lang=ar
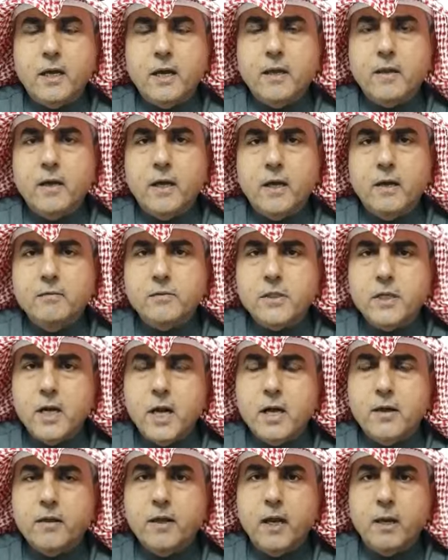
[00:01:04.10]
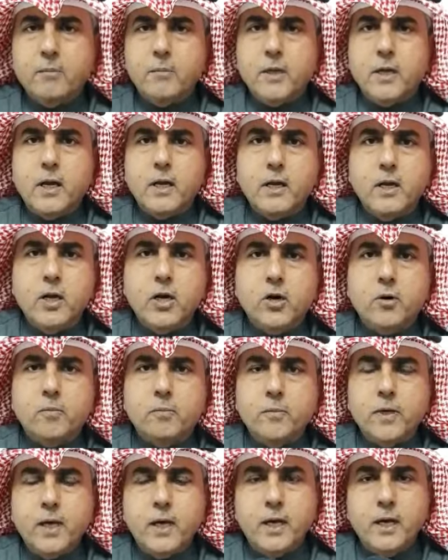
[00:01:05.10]
راضي عن نفسي راضي الحمد لله كل يوم
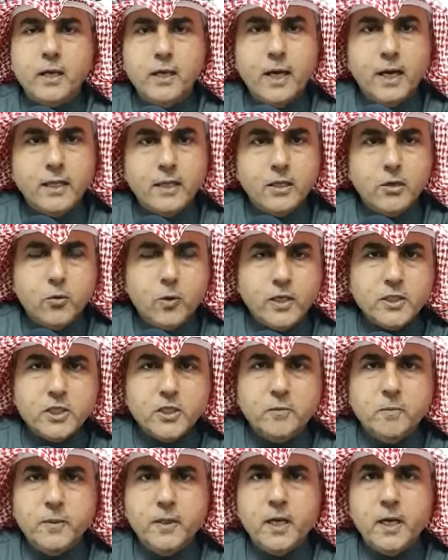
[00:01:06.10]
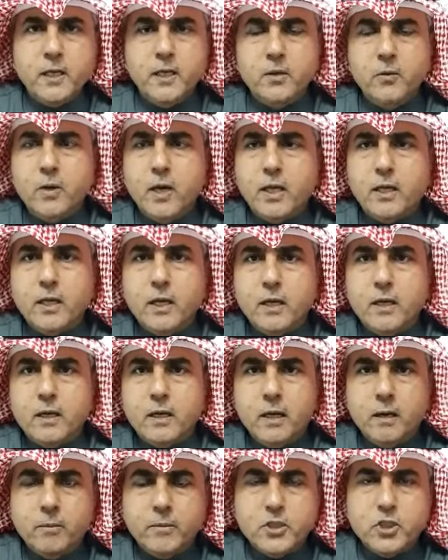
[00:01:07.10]
قاعد اتواجد من نادي وقاعد
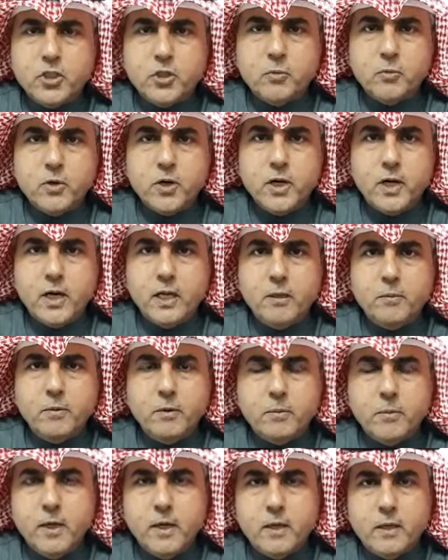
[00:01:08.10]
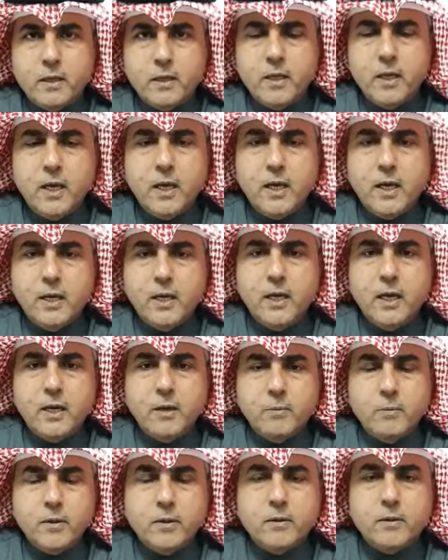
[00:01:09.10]
امشي امور النادي بما يعني
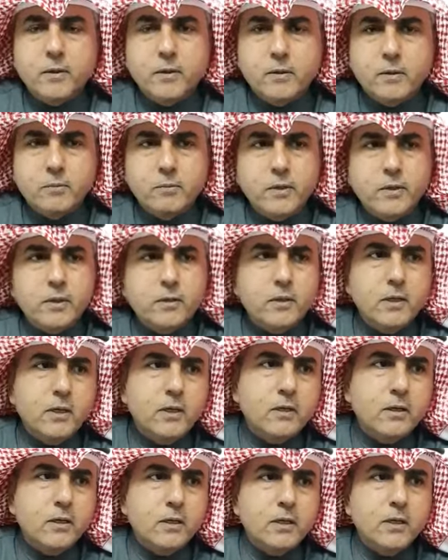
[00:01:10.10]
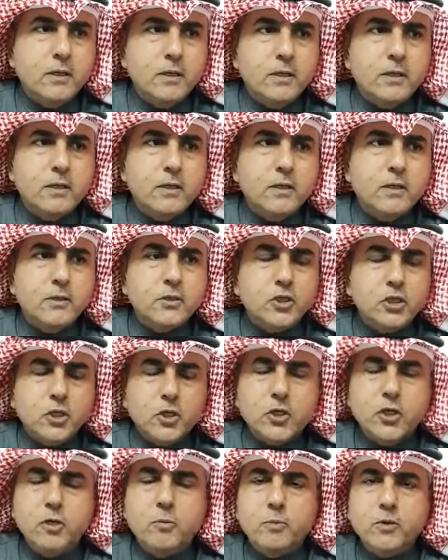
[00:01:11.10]
آه، آه،
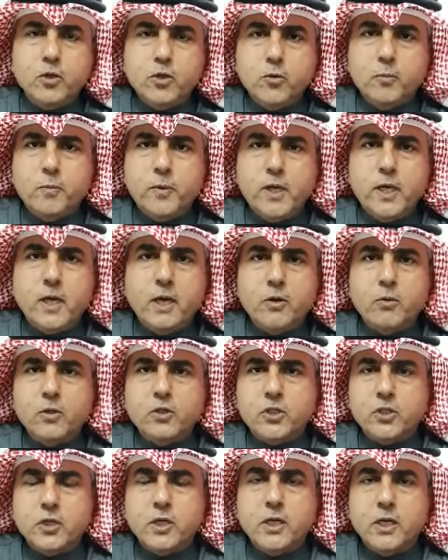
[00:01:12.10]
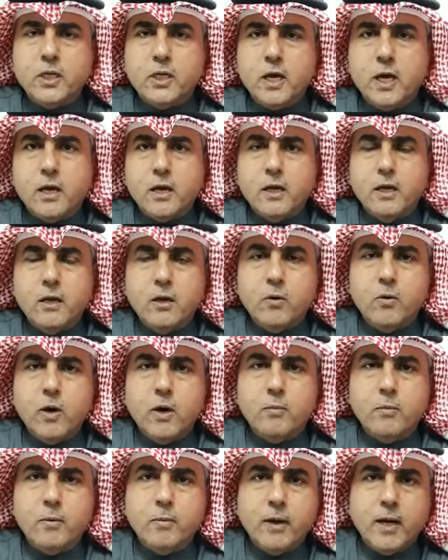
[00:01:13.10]
الشغل المطلوب مني اللي هو الشغل الاداري،
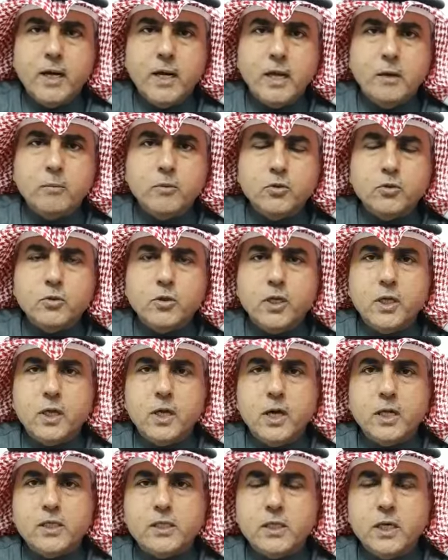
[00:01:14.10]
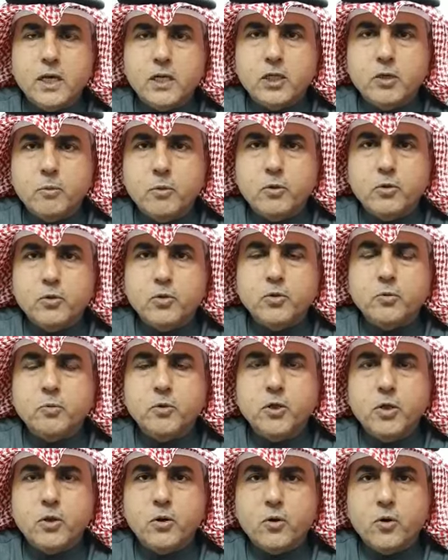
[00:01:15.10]
الاخوان بالماليه موجودين، رئيس النادي موجود،
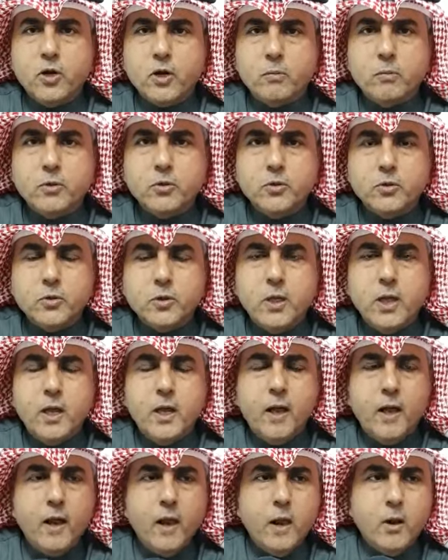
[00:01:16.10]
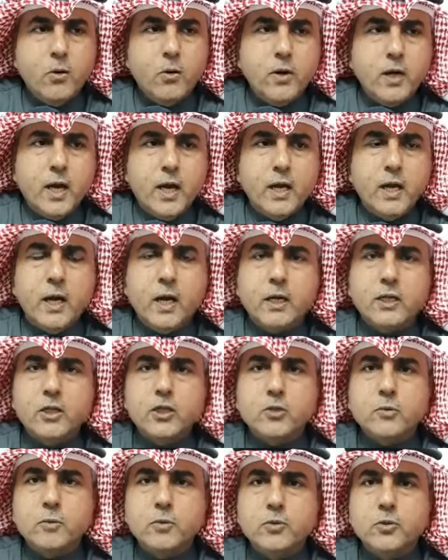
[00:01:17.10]
مدير الكره موجود، اخونا علي
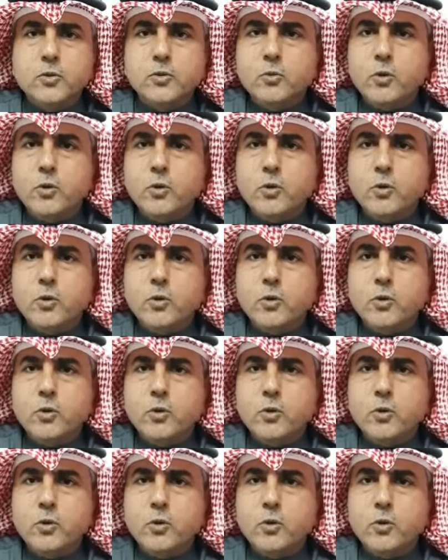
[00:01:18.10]
اتش موجود